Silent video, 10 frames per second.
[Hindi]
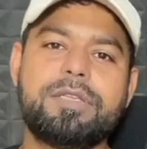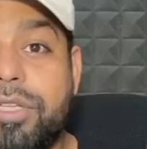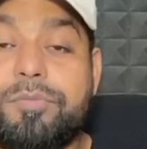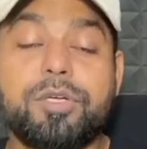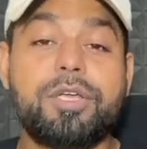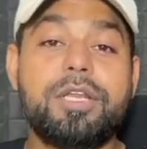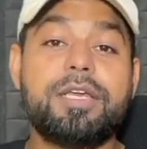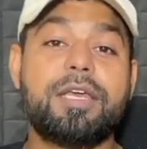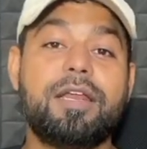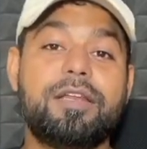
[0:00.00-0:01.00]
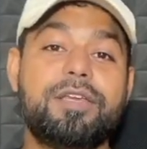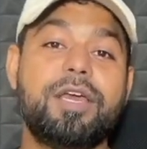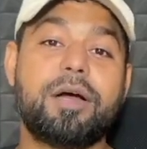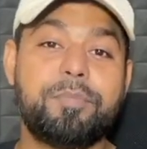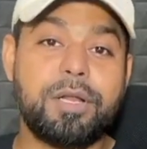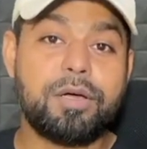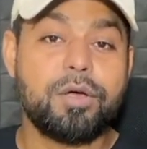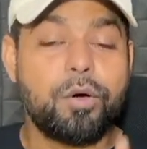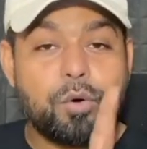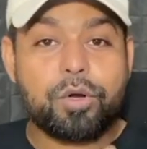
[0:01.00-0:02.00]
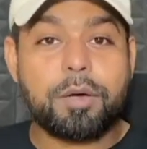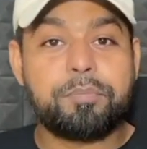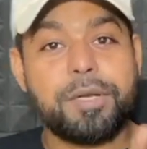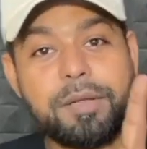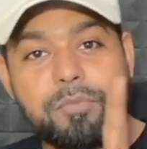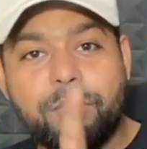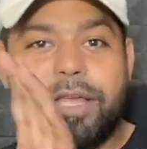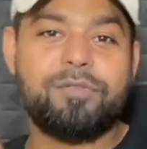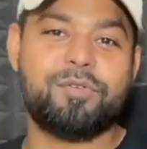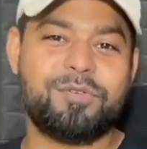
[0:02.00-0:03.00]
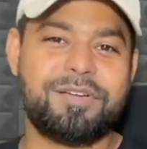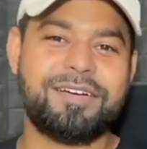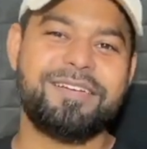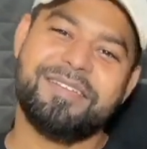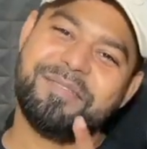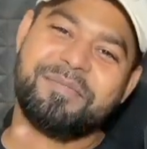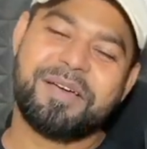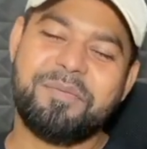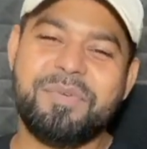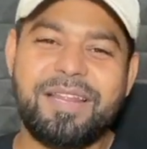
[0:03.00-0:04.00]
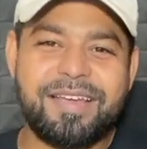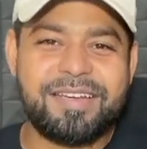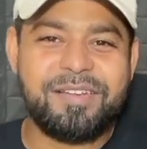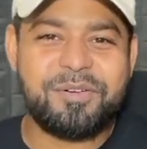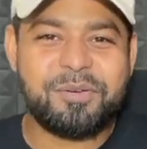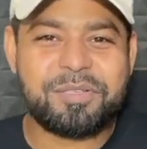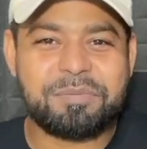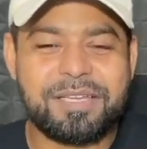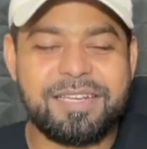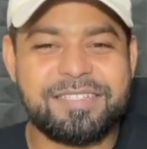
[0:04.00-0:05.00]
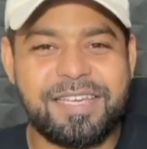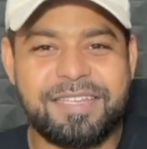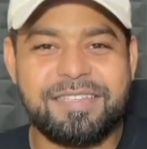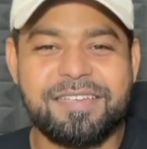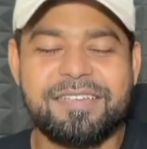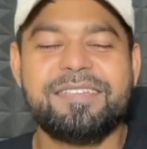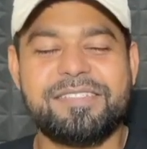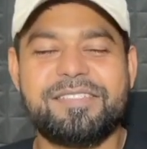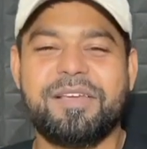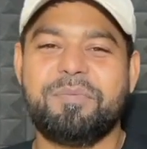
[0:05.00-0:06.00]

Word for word: तब तक, तक के लिए ख्याल रखिए अपना और अपने मोबाइल फोन का हम मिलेंगे अगली वीडियो में तब तक के लिए जय हिंद जय